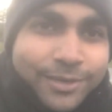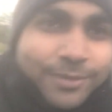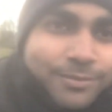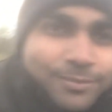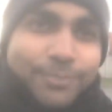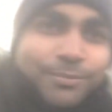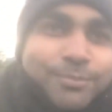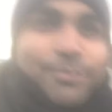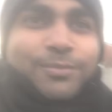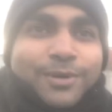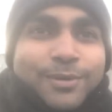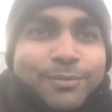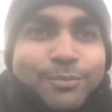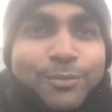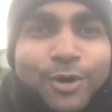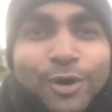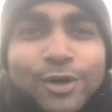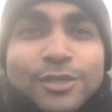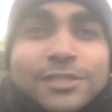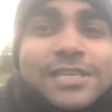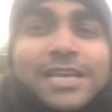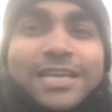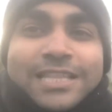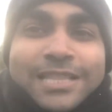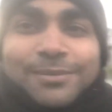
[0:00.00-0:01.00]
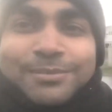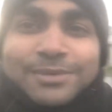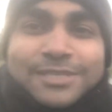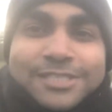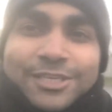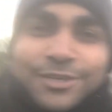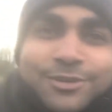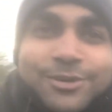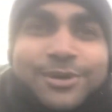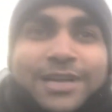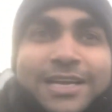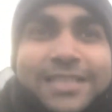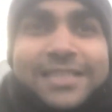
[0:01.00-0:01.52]
बहुत ज़्यादा बिज़ी
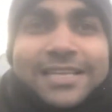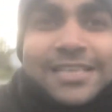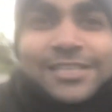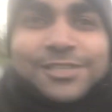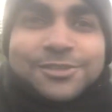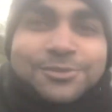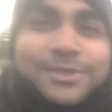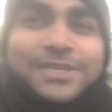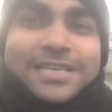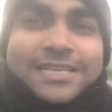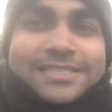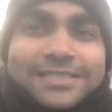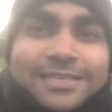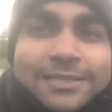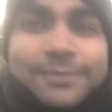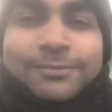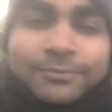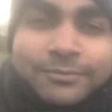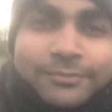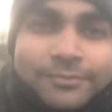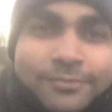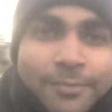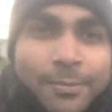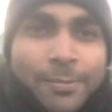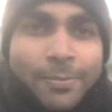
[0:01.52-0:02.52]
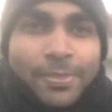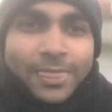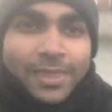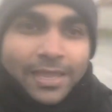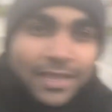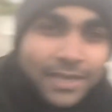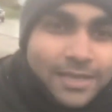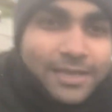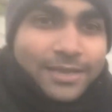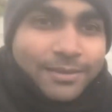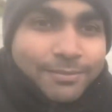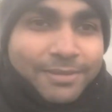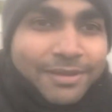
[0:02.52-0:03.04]
हो गया था इस वजह से
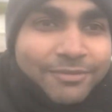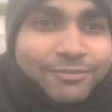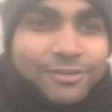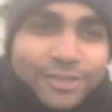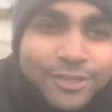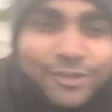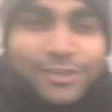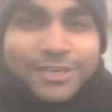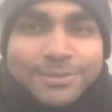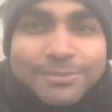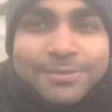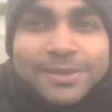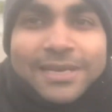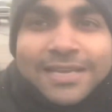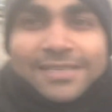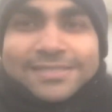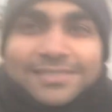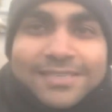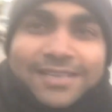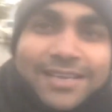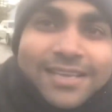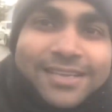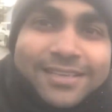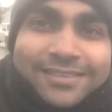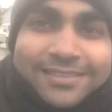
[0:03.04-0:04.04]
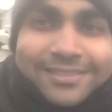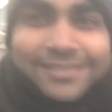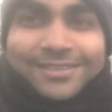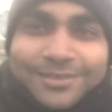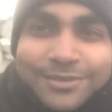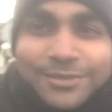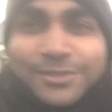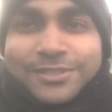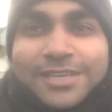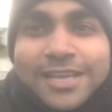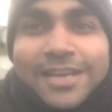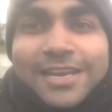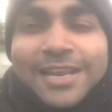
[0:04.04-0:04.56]
मैं वीडियो नहीं बना सका
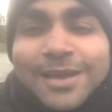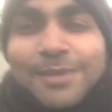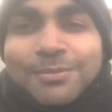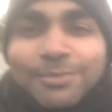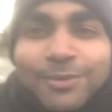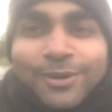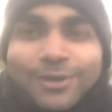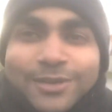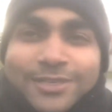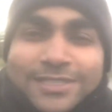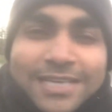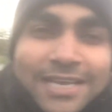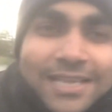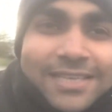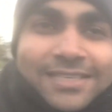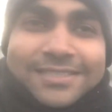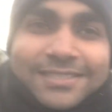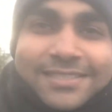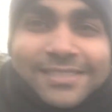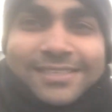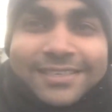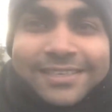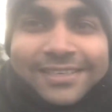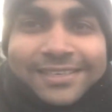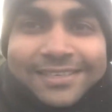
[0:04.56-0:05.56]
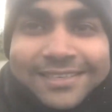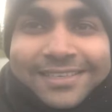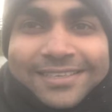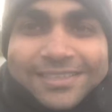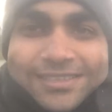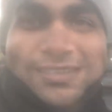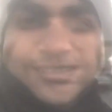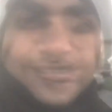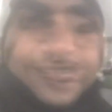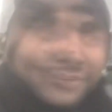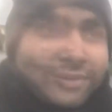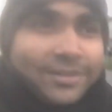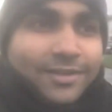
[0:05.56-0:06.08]
उसके लिए अपोलोजाइज
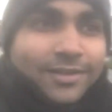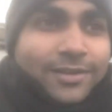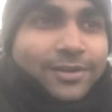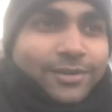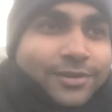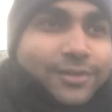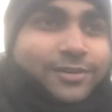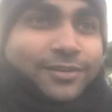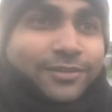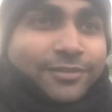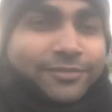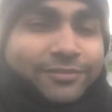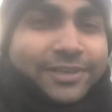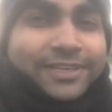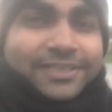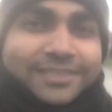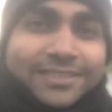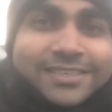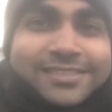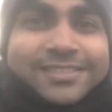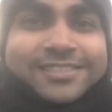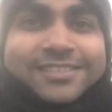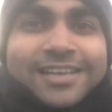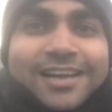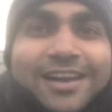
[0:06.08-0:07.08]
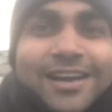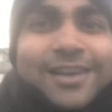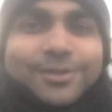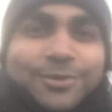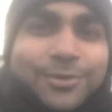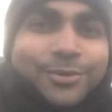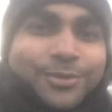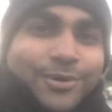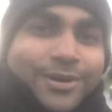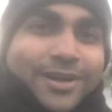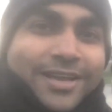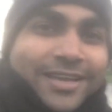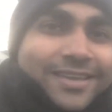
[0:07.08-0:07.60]
विंटर स्टार्ट
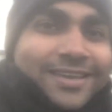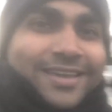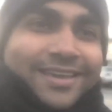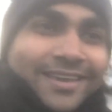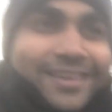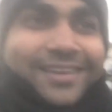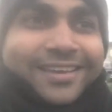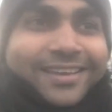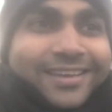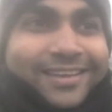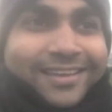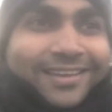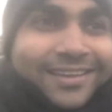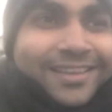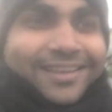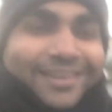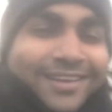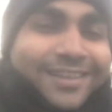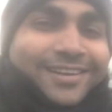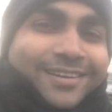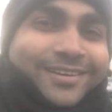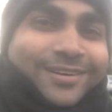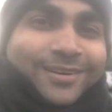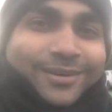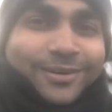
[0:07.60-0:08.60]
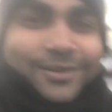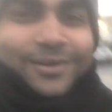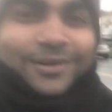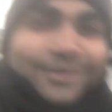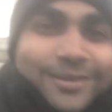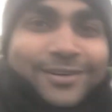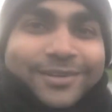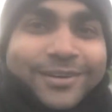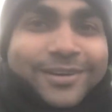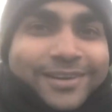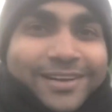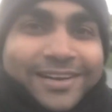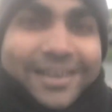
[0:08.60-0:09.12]
हो गई है
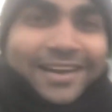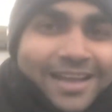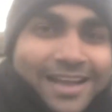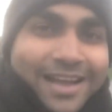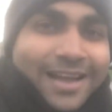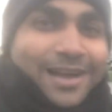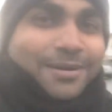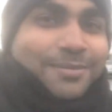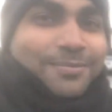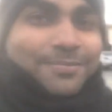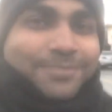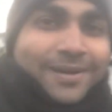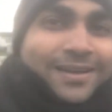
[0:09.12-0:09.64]
और अब